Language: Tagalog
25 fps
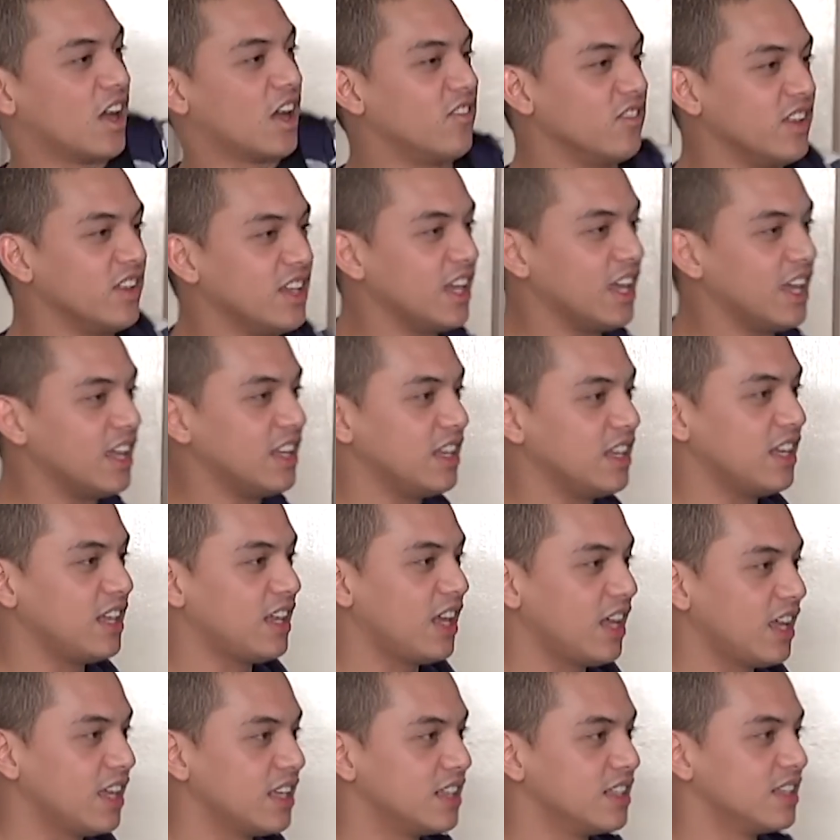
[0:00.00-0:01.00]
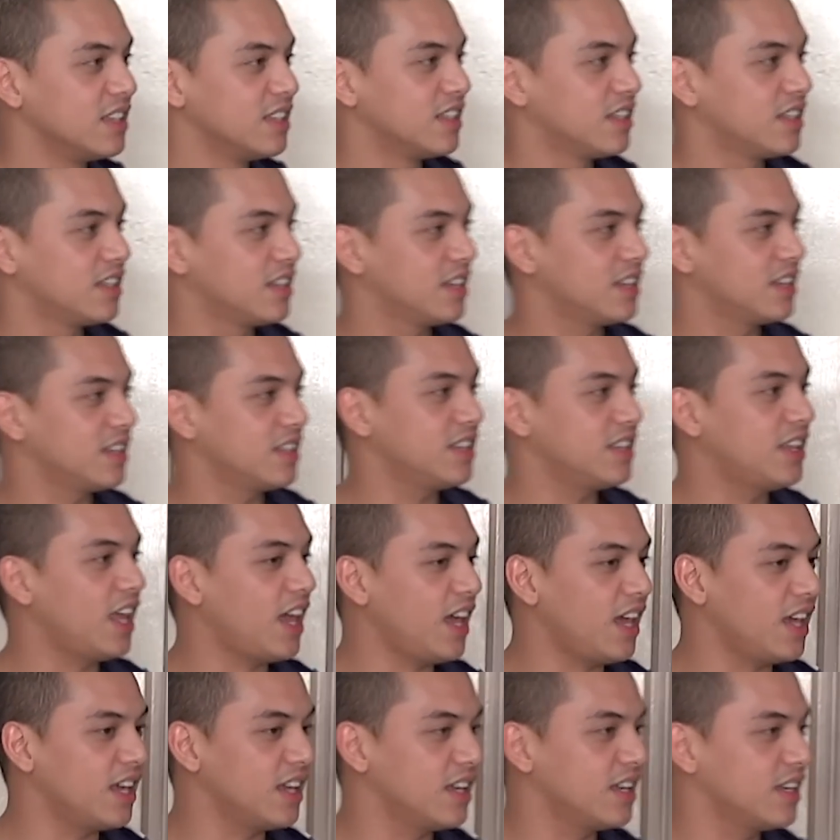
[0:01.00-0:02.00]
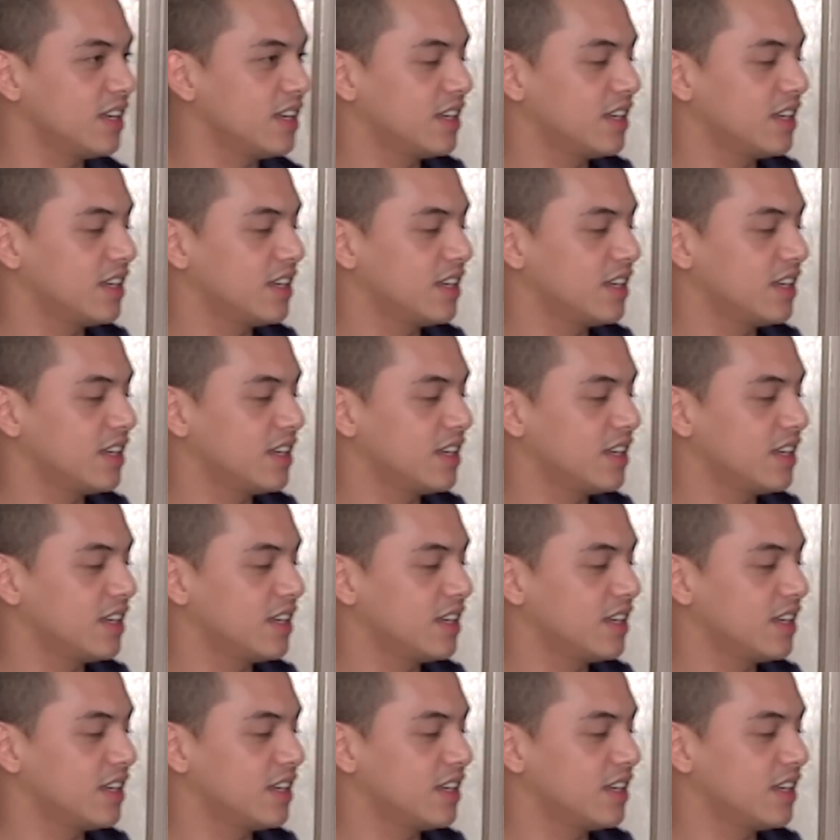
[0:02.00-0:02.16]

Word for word: Mamaya na yan. Hindi.